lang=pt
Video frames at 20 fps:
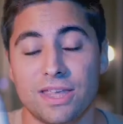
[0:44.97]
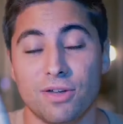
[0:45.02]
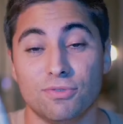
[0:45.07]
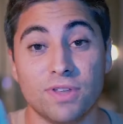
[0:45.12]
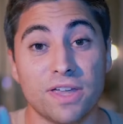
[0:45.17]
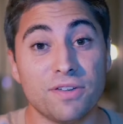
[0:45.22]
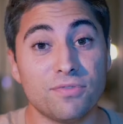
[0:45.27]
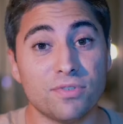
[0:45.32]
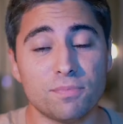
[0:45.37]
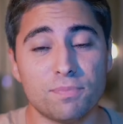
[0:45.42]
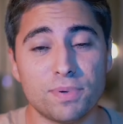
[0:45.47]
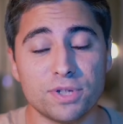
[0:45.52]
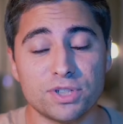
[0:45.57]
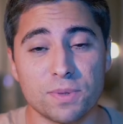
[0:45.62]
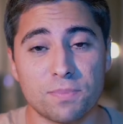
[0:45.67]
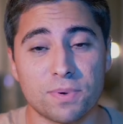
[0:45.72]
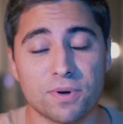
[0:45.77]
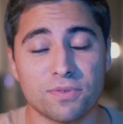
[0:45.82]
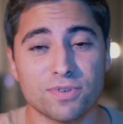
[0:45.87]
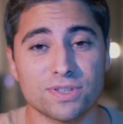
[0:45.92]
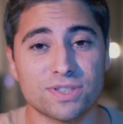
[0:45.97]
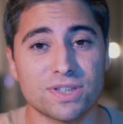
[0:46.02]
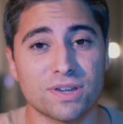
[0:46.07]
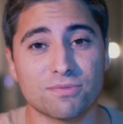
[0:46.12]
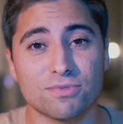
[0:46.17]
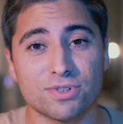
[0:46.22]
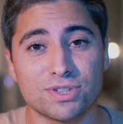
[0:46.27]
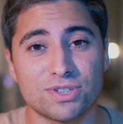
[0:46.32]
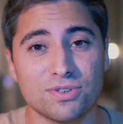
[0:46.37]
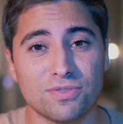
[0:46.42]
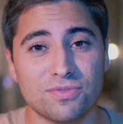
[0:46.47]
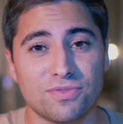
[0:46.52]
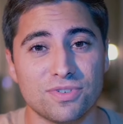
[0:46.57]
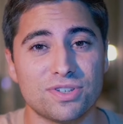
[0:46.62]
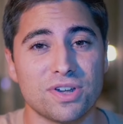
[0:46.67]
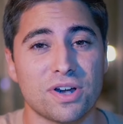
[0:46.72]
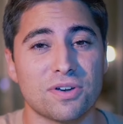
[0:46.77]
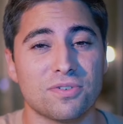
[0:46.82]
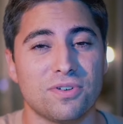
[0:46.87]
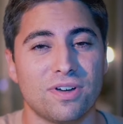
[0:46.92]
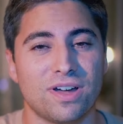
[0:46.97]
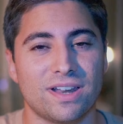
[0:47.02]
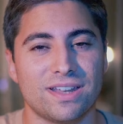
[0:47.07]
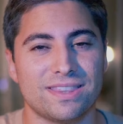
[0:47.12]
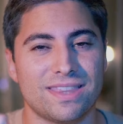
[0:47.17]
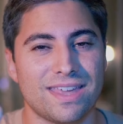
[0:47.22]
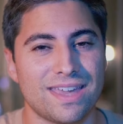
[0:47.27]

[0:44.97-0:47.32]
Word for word: E eu nem vou pedir para você curtir o vídeo agora,